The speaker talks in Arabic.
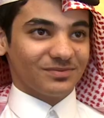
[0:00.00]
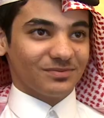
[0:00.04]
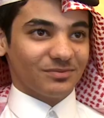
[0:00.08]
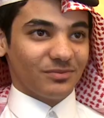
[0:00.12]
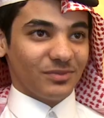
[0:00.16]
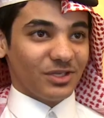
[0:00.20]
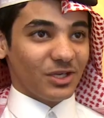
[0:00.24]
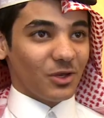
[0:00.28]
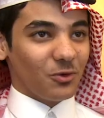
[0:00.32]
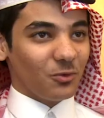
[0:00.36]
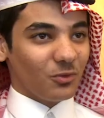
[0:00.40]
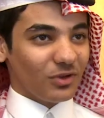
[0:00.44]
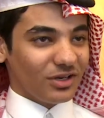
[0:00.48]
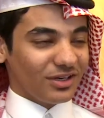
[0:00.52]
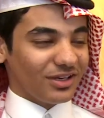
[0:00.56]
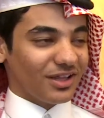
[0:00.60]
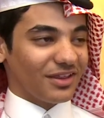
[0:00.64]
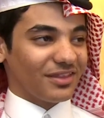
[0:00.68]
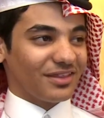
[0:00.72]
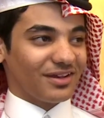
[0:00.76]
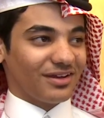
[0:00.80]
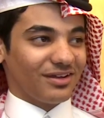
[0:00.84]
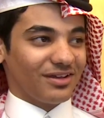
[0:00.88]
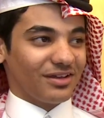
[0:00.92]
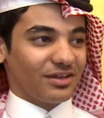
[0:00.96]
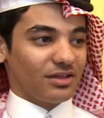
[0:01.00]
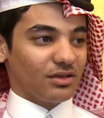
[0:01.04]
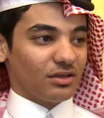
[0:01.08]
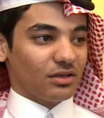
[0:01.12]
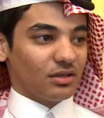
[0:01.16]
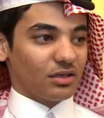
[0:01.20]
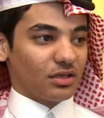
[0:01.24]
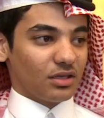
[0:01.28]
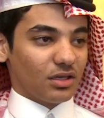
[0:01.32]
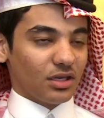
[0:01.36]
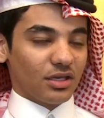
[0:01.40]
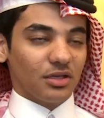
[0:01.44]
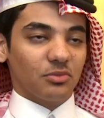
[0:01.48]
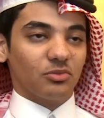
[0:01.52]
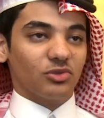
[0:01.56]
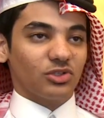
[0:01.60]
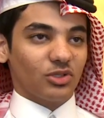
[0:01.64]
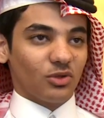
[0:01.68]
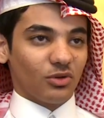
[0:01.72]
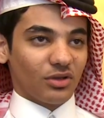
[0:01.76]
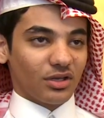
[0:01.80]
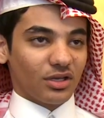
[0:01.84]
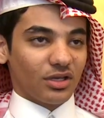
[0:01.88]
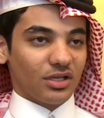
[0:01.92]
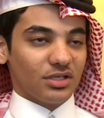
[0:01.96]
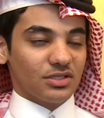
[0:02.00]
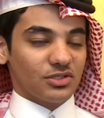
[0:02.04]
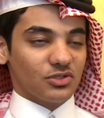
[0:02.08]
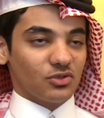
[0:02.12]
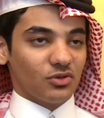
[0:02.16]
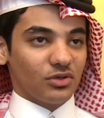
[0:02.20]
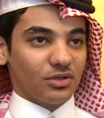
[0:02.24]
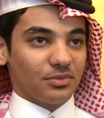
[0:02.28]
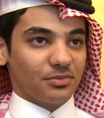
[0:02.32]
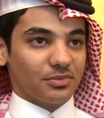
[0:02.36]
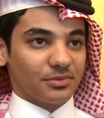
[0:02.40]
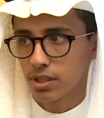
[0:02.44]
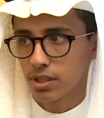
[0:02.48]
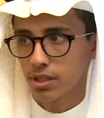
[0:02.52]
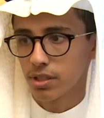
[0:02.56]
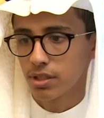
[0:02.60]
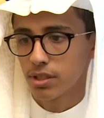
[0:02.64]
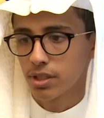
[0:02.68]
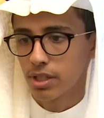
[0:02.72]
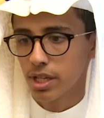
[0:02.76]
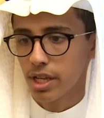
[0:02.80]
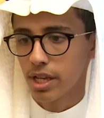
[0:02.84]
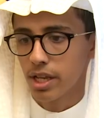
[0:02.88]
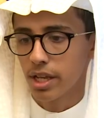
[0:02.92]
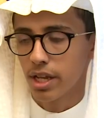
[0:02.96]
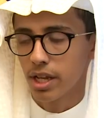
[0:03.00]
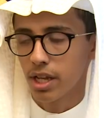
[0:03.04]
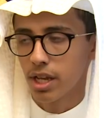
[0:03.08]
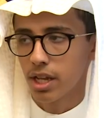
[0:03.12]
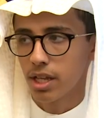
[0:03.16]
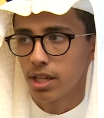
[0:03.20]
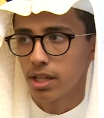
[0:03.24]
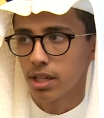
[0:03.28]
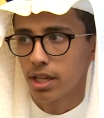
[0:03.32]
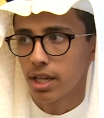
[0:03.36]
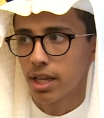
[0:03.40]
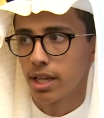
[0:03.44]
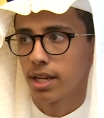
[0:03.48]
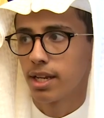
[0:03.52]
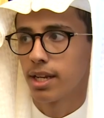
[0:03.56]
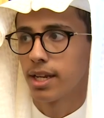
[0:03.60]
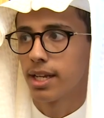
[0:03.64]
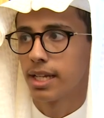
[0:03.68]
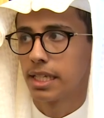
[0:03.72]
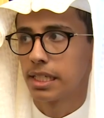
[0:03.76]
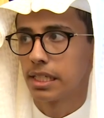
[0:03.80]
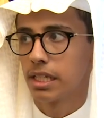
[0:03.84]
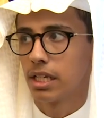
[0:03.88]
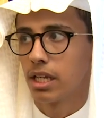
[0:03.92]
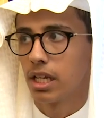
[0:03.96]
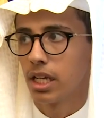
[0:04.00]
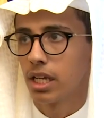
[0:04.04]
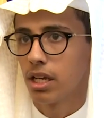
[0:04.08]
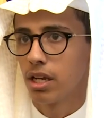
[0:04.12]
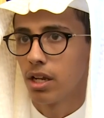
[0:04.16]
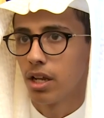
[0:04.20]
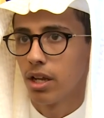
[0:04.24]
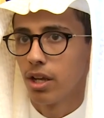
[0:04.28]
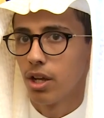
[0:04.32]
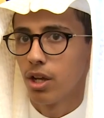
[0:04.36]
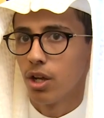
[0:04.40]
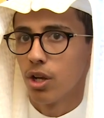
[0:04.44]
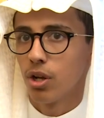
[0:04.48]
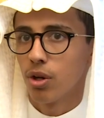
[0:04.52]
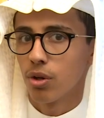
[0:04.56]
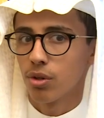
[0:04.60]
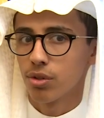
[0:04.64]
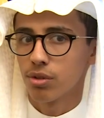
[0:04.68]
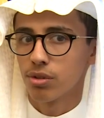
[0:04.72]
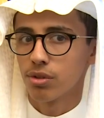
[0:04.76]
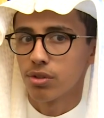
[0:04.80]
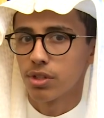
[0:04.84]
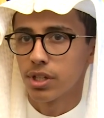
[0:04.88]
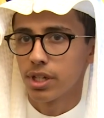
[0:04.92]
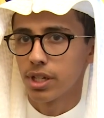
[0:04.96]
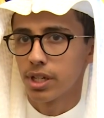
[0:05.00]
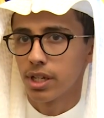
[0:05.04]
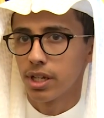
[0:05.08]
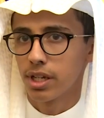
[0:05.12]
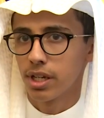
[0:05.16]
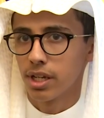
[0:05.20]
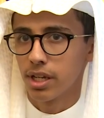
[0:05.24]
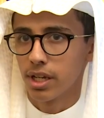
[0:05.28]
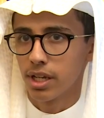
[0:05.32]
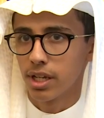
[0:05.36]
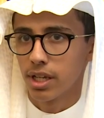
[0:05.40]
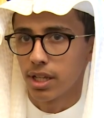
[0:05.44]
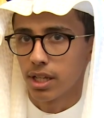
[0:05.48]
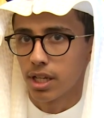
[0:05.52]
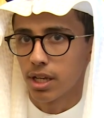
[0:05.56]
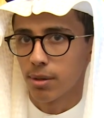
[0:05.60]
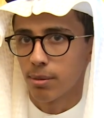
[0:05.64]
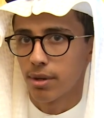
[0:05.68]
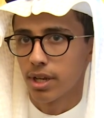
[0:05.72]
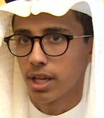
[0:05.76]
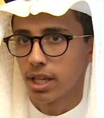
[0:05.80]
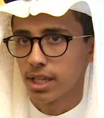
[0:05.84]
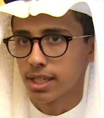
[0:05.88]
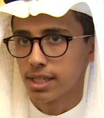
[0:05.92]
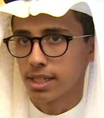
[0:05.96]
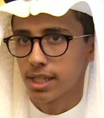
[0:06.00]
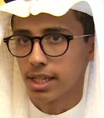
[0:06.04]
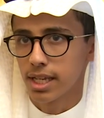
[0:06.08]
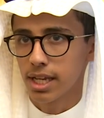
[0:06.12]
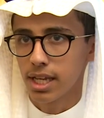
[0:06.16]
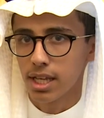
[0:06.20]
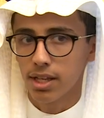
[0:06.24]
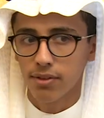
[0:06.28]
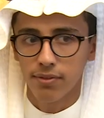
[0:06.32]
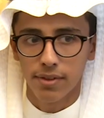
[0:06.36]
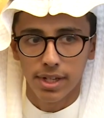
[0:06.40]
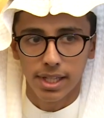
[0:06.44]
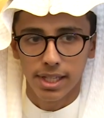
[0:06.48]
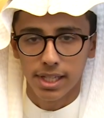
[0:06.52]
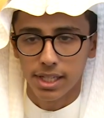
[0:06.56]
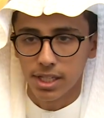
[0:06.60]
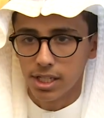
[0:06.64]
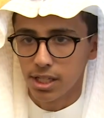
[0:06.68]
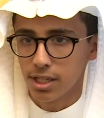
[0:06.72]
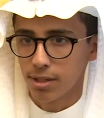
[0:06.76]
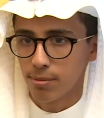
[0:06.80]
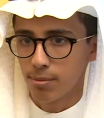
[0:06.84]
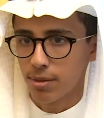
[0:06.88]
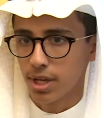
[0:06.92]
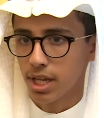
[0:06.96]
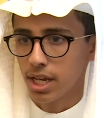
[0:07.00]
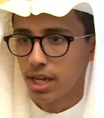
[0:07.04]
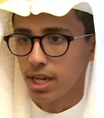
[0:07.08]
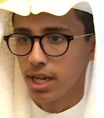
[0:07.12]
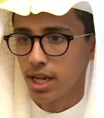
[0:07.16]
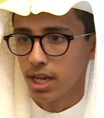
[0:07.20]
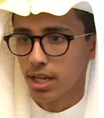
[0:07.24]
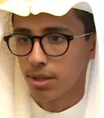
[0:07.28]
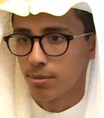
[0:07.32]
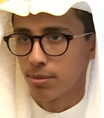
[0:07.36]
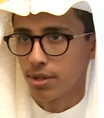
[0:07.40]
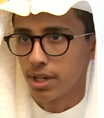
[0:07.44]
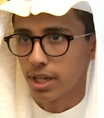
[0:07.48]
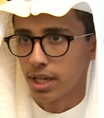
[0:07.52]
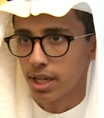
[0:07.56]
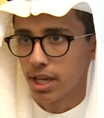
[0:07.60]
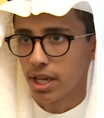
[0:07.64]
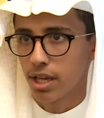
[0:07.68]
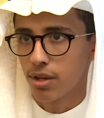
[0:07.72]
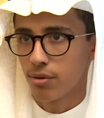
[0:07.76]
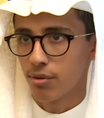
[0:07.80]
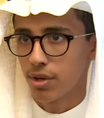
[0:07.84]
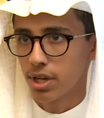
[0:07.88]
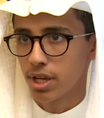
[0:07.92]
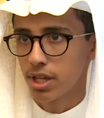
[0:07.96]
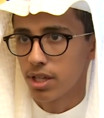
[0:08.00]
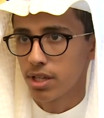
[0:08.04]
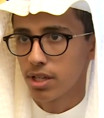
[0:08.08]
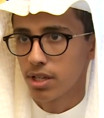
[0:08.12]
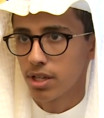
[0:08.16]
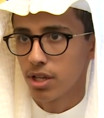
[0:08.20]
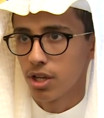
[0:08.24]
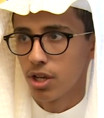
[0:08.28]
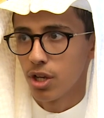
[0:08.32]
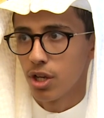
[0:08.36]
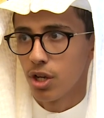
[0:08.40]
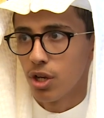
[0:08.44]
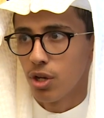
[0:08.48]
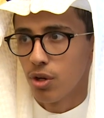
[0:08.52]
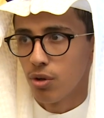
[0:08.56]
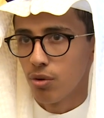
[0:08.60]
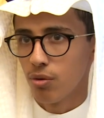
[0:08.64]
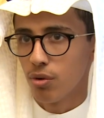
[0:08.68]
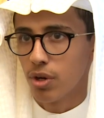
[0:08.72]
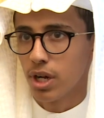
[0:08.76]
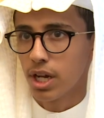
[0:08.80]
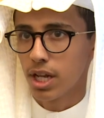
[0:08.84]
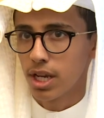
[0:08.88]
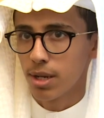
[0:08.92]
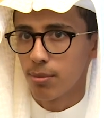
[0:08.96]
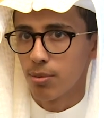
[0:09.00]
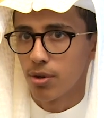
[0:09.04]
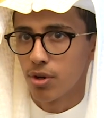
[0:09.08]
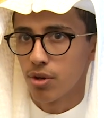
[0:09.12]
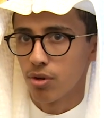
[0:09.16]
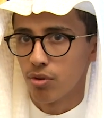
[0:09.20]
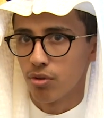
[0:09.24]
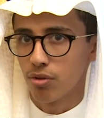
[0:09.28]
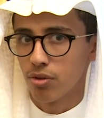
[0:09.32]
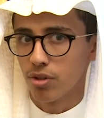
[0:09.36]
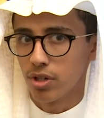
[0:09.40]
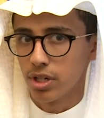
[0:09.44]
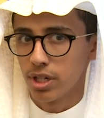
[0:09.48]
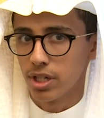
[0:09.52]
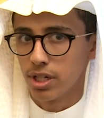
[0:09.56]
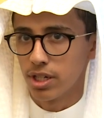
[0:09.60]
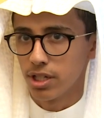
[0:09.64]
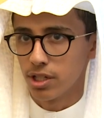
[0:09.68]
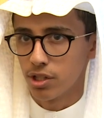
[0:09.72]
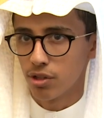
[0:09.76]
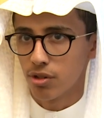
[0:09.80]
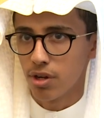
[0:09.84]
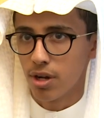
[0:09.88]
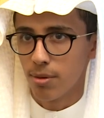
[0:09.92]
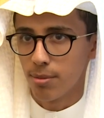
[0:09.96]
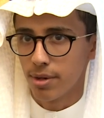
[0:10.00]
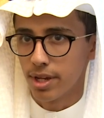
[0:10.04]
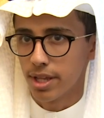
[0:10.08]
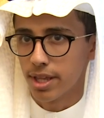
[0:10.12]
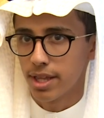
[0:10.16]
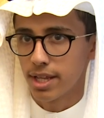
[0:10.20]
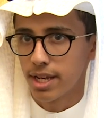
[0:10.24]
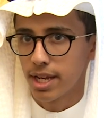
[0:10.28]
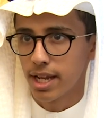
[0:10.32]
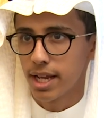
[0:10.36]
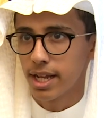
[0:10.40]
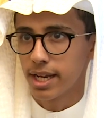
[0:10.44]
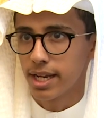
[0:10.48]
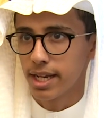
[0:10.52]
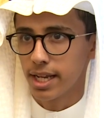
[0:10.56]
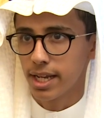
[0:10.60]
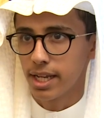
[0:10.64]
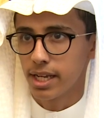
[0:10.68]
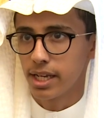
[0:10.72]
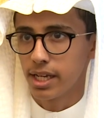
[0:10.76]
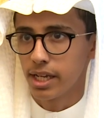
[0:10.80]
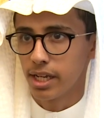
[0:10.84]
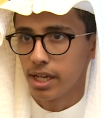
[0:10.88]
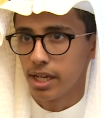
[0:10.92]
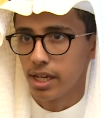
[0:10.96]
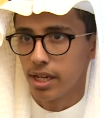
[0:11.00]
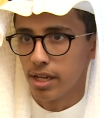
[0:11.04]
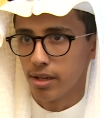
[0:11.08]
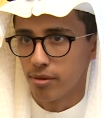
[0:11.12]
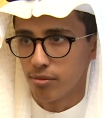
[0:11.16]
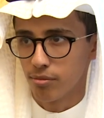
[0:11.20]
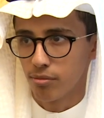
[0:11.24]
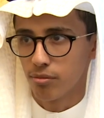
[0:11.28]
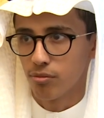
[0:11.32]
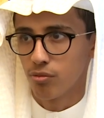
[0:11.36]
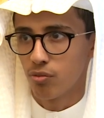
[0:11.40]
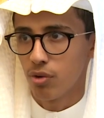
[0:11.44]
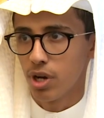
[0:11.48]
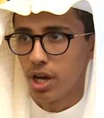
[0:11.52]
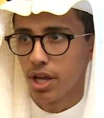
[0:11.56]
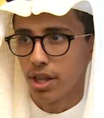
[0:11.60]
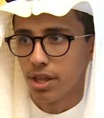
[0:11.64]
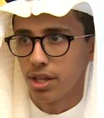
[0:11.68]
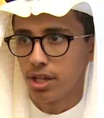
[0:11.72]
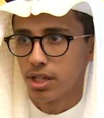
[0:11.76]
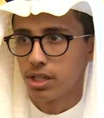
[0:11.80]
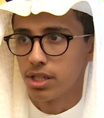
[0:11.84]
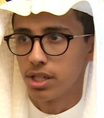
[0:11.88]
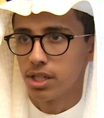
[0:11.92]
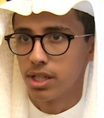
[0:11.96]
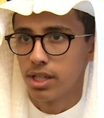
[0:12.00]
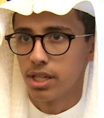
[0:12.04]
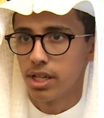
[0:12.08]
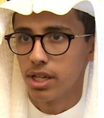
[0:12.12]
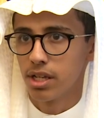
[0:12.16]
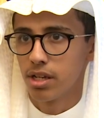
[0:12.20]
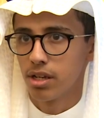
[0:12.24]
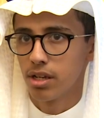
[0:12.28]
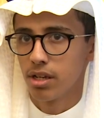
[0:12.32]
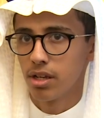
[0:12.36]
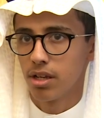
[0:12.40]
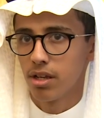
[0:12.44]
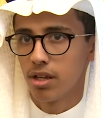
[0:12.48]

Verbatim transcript: من أول نظرة كان متوقع الجواب صحيح هذا كان الأسهل خصوصا أن الأرقام كانت صغيرة فالتجريب ما راح ياخذ منك أي وقت وغالبا أنه الجواب الاثنين يعني واضح جدا